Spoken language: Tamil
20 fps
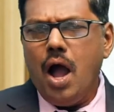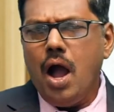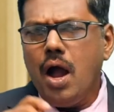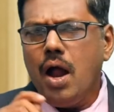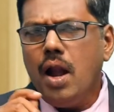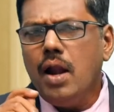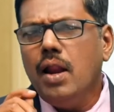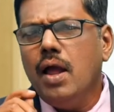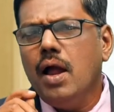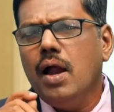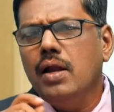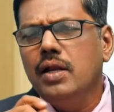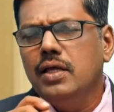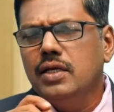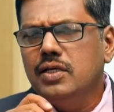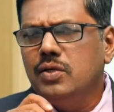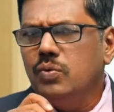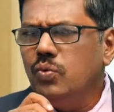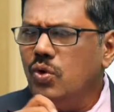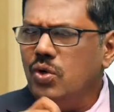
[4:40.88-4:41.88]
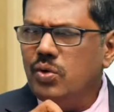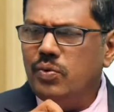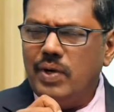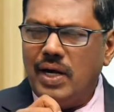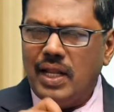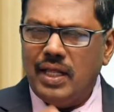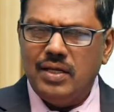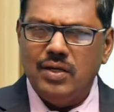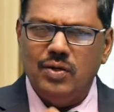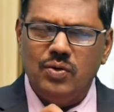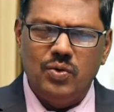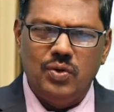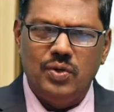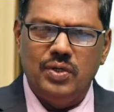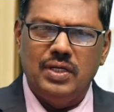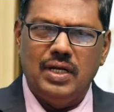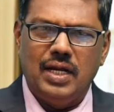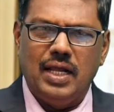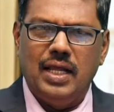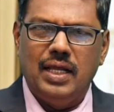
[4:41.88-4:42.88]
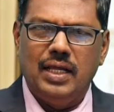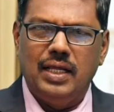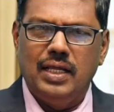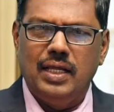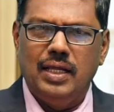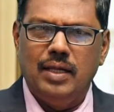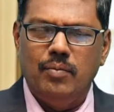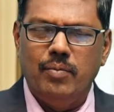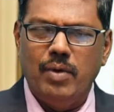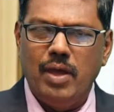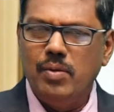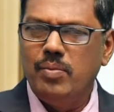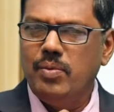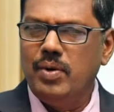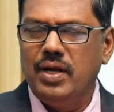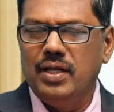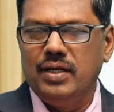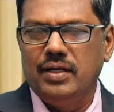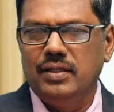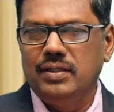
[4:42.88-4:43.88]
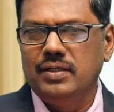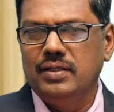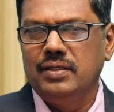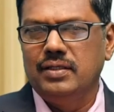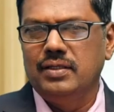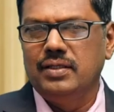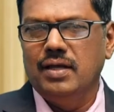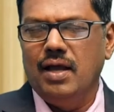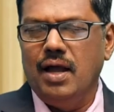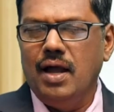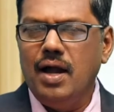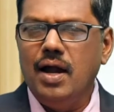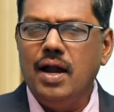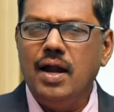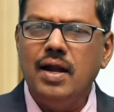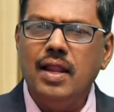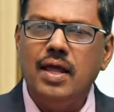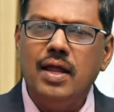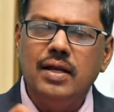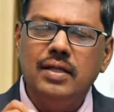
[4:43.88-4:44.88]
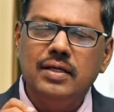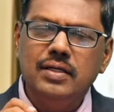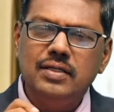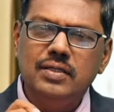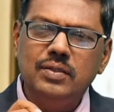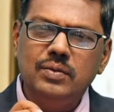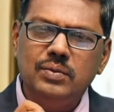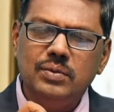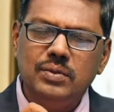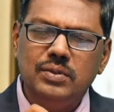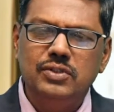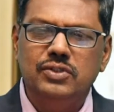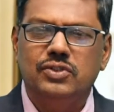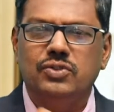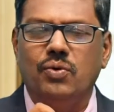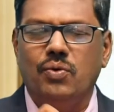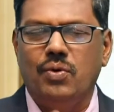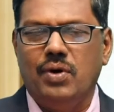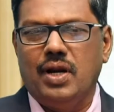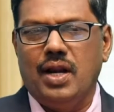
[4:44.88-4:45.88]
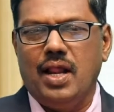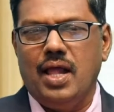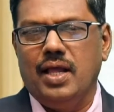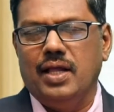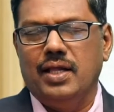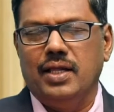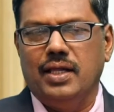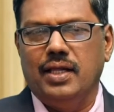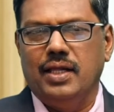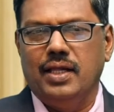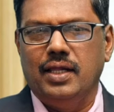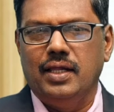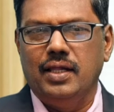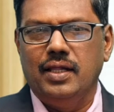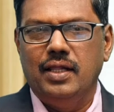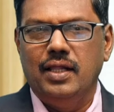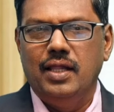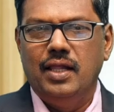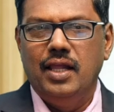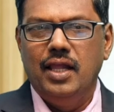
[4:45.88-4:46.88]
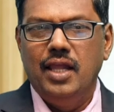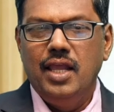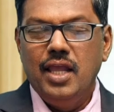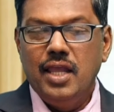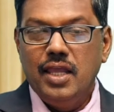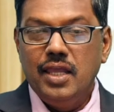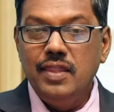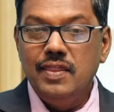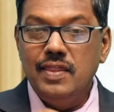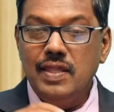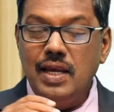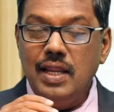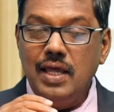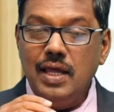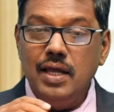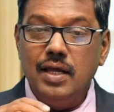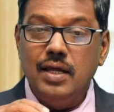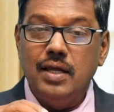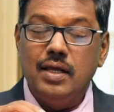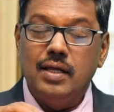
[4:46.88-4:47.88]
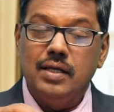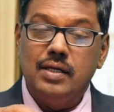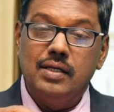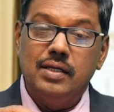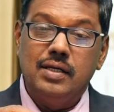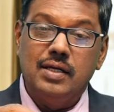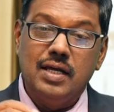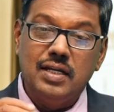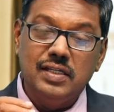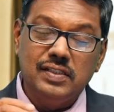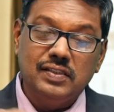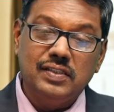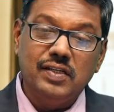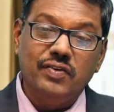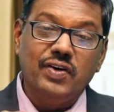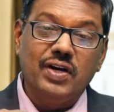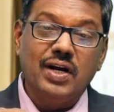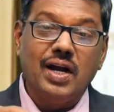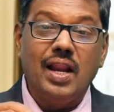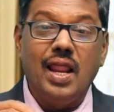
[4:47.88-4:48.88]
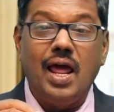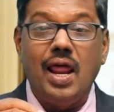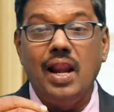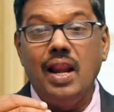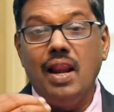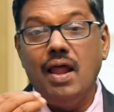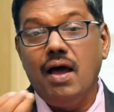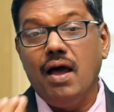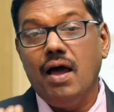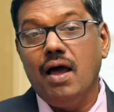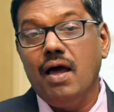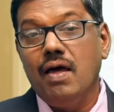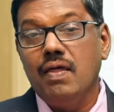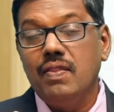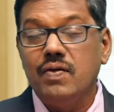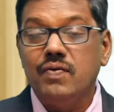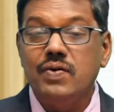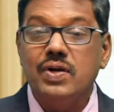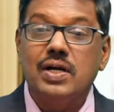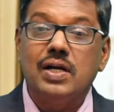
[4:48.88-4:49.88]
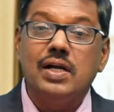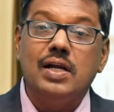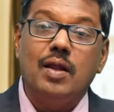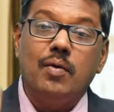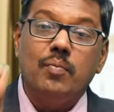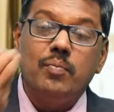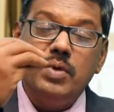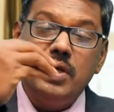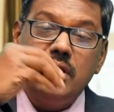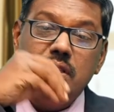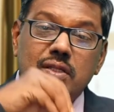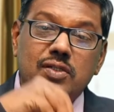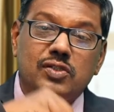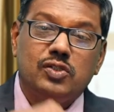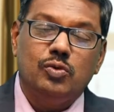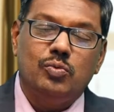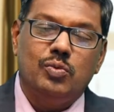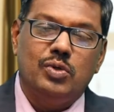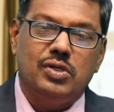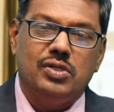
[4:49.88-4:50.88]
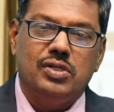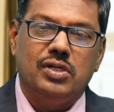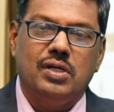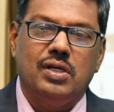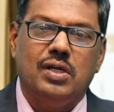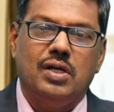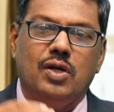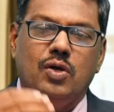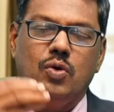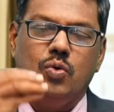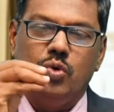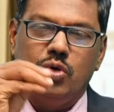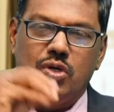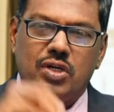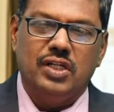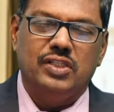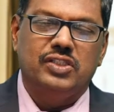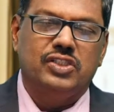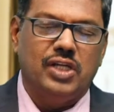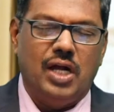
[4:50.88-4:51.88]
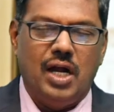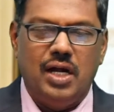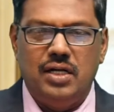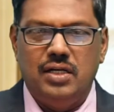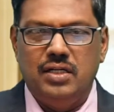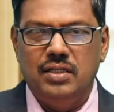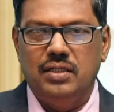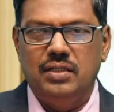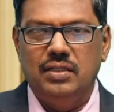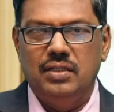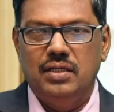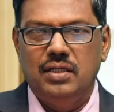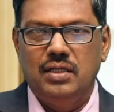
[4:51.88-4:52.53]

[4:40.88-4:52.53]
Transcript: ஆளாளுக்கு ஒரு விளக்கம் கொடுக்குறாங்க பைபிளிலிருந்து ஆளாளுக்கு ஒன்று சொல்கிறாங்க இதில் கிறிஸ்தவர்கள் அல்லாதவர்கள் நம் மீது சுமற்றுகிற குற்றச்சாட்டு